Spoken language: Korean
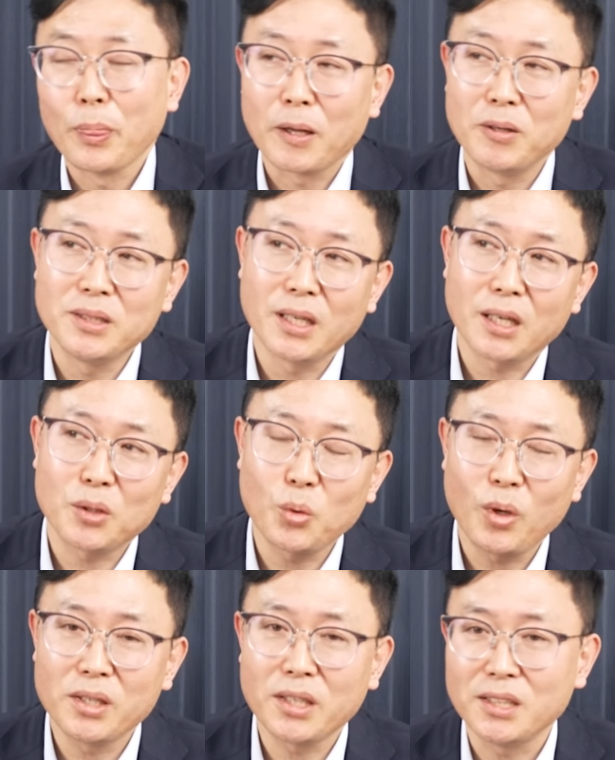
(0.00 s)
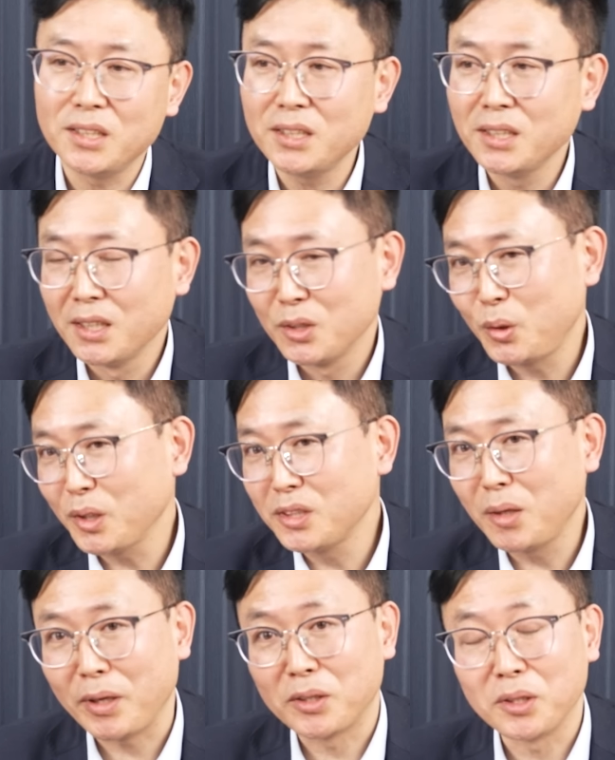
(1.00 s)
거기다가 또 한 가지
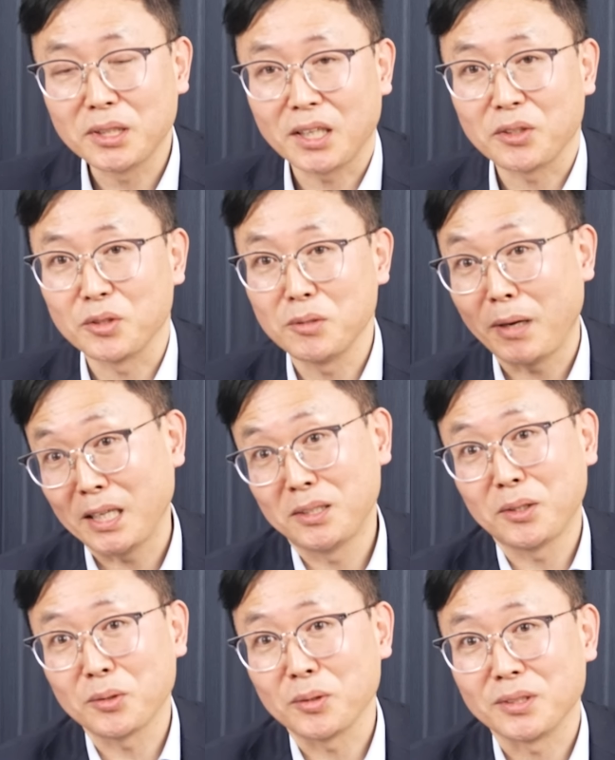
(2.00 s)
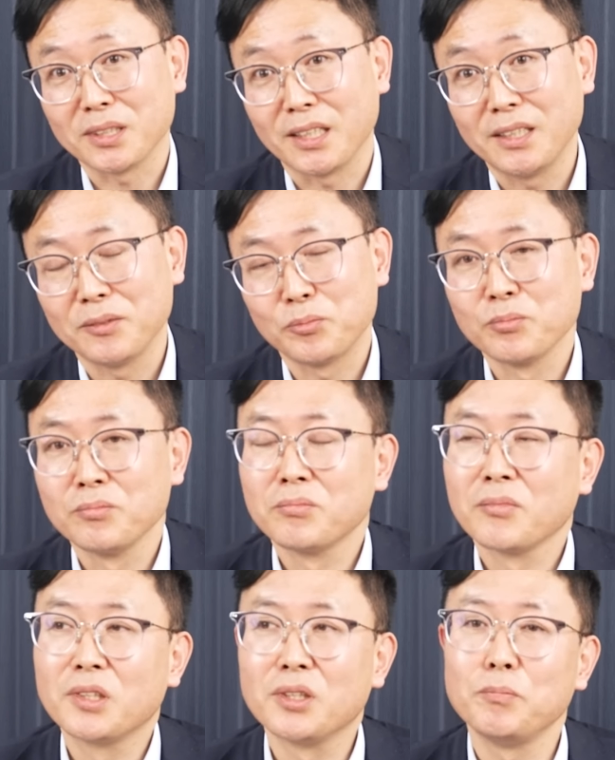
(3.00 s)
최근에 배터리 가격이 많이 떨어졌잖아요.
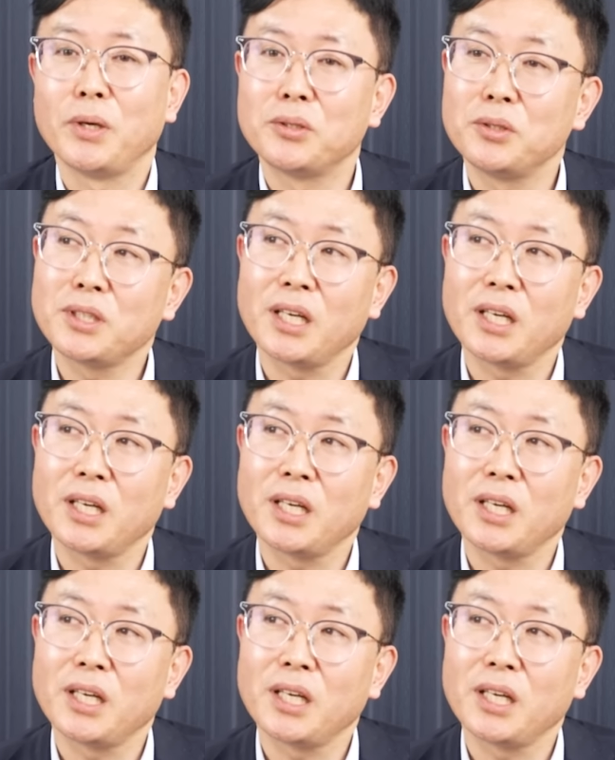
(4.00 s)
그럼 배터리